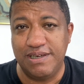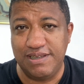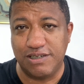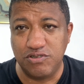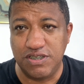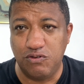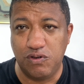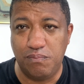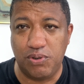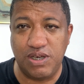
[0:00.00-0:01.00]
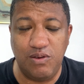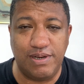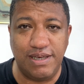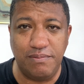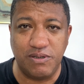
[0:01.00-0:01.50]
Então segura um pouquinho
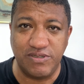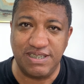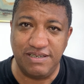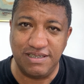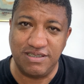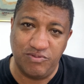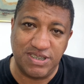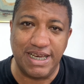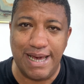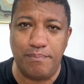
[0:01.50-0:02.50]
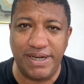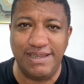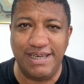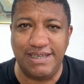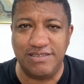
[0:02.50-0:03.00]
aí, que você, se você quer
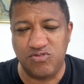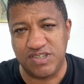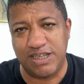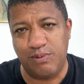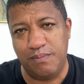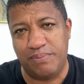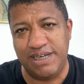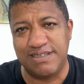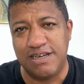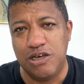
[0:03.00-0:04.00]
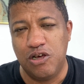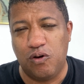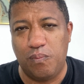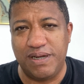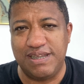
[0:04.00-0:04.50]
aprender, né? se você tem uma empresa
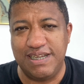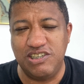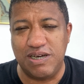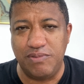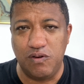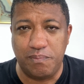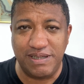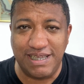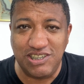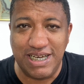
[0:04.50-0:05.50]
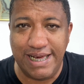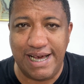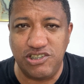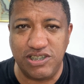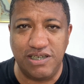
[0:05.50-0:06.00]
ou pretende abrir ou pretende
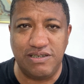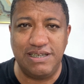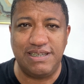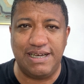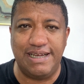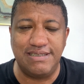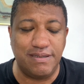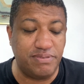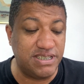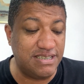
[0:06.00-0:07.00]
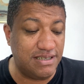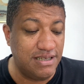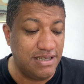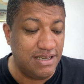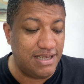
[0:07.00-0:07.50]
ganhar dinheiro na internet, você
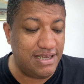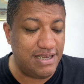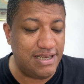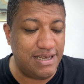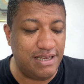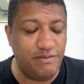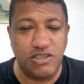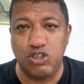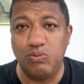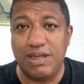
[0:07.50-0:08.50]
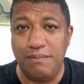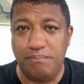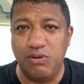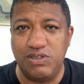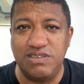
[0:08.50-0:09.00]
precisa é, investir um
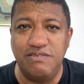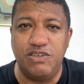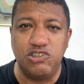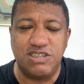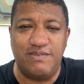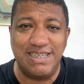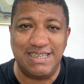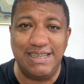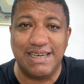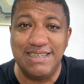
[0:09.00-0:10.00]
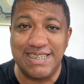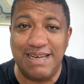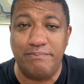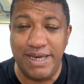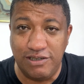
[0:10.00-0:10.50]
tempinho nesse vídeo que você vai sair daqui
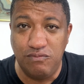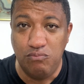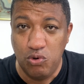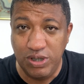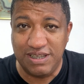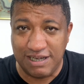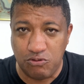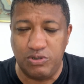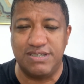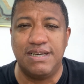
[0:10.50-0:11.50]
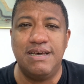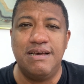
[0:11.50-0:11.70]
sabendo muita coisa.